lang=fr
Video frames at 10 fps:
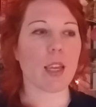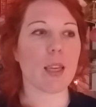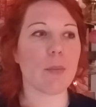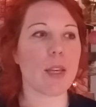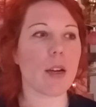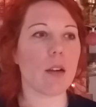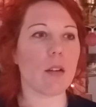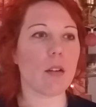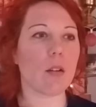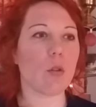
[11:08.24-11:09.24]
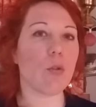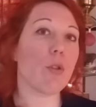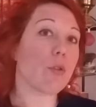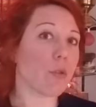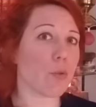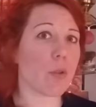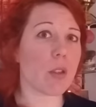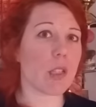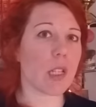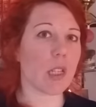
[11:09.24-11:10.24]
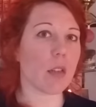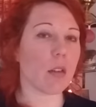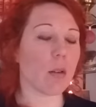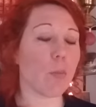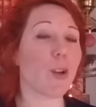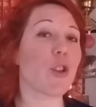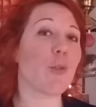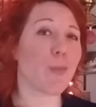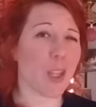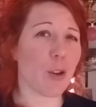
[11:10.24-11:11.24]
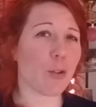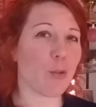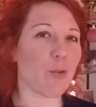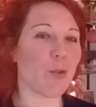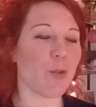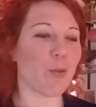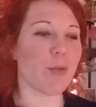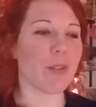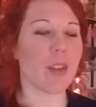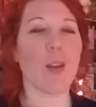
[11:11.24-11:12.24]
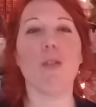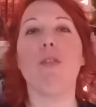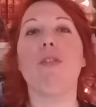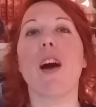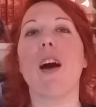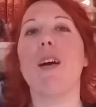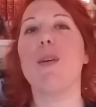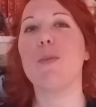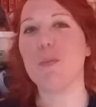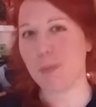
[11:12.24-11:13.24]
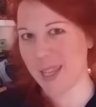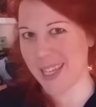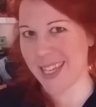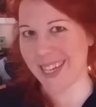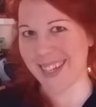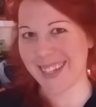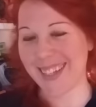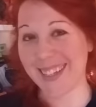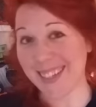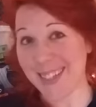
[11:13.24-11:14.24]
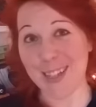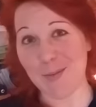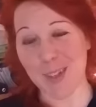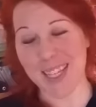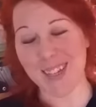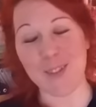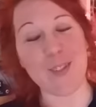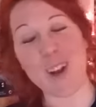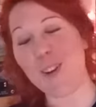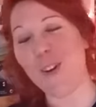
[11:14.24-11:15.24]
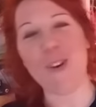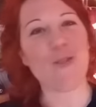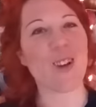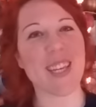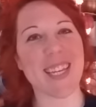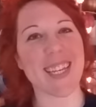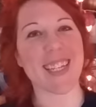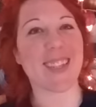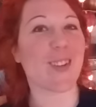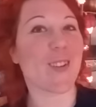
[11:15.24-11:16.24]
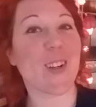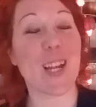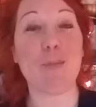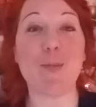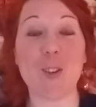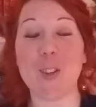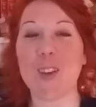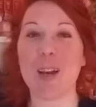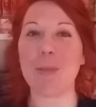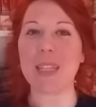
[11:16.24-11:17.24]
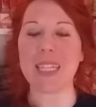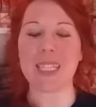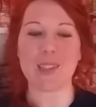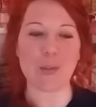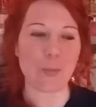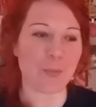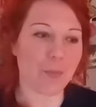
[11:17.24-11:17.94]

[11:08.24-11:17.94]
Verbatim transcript: Eh bien, au lieu de se suicider, moi j'ai une meilleure solution. On va bénir ces ennemis. On va leur renvoyer de l'amour, de la bénédiction.